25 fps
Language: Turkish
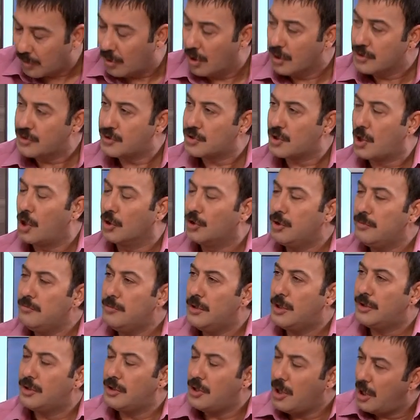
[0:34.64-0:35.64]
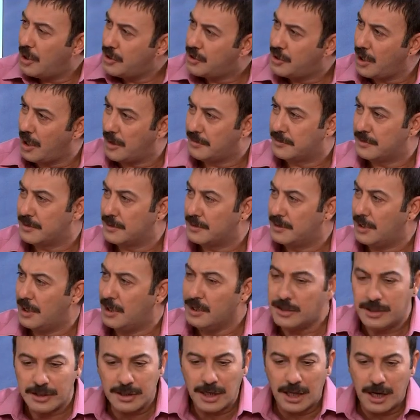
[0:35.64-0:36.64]
Ya siz kadın milleti ne acayipsiniz ya.
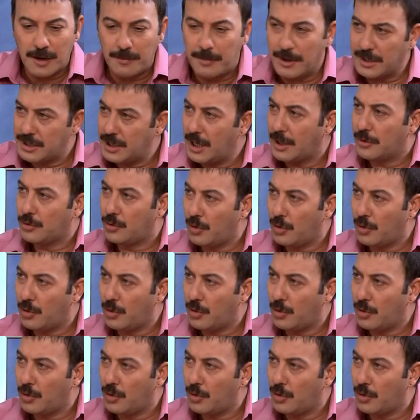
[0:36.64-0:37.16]
İki tane bekar